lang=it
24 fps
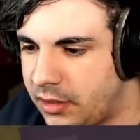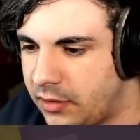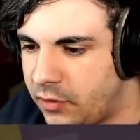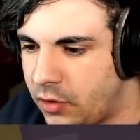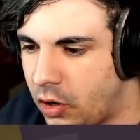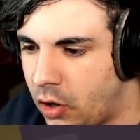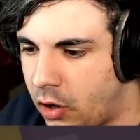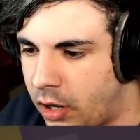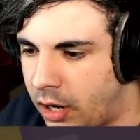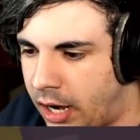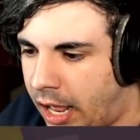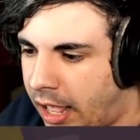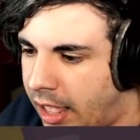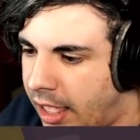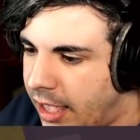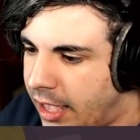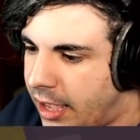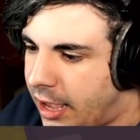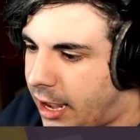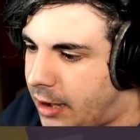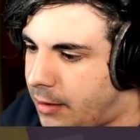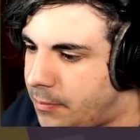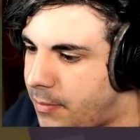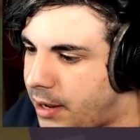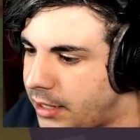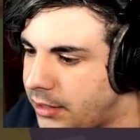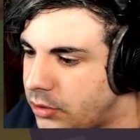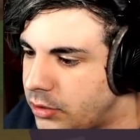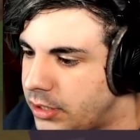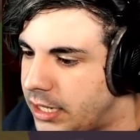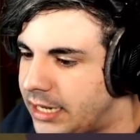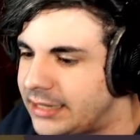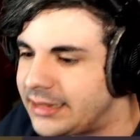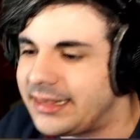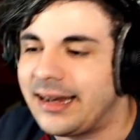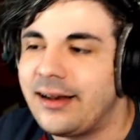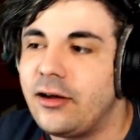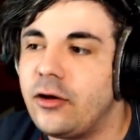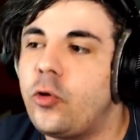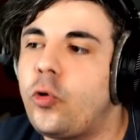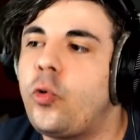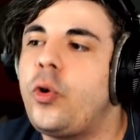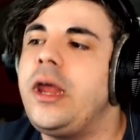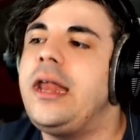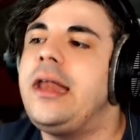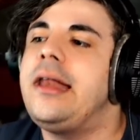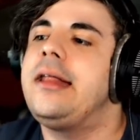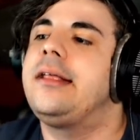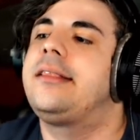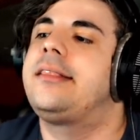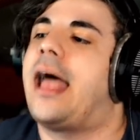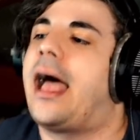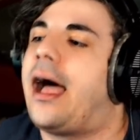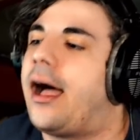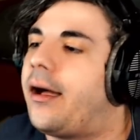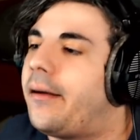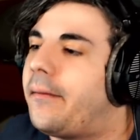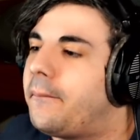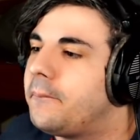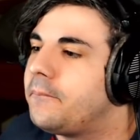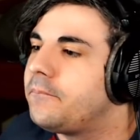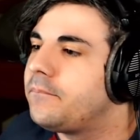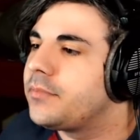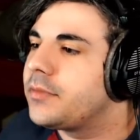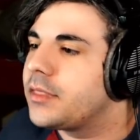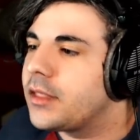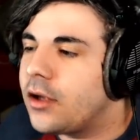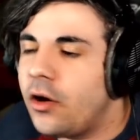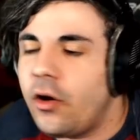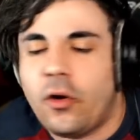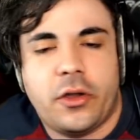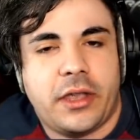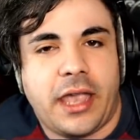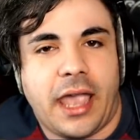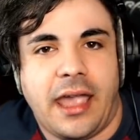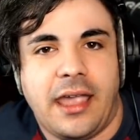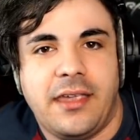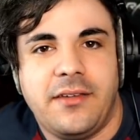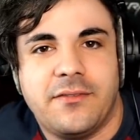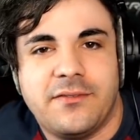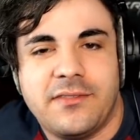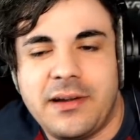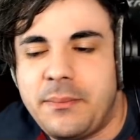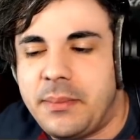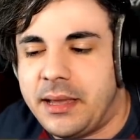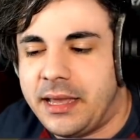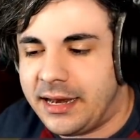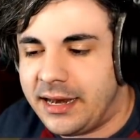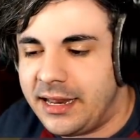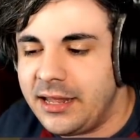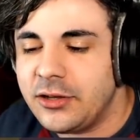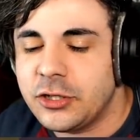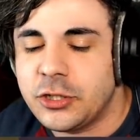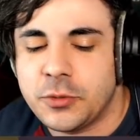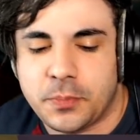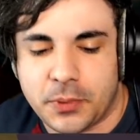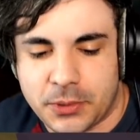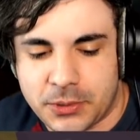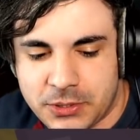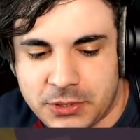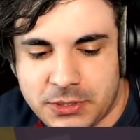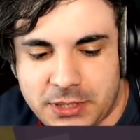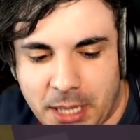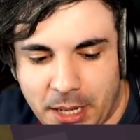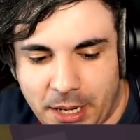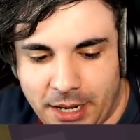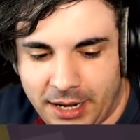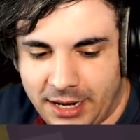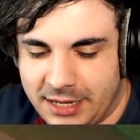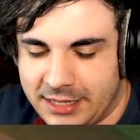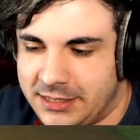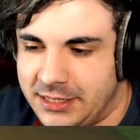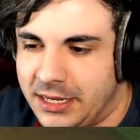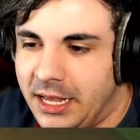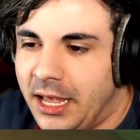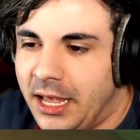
viola. Elmetto della tranquillità. Ok, va bene, io ci posso stare ragazzi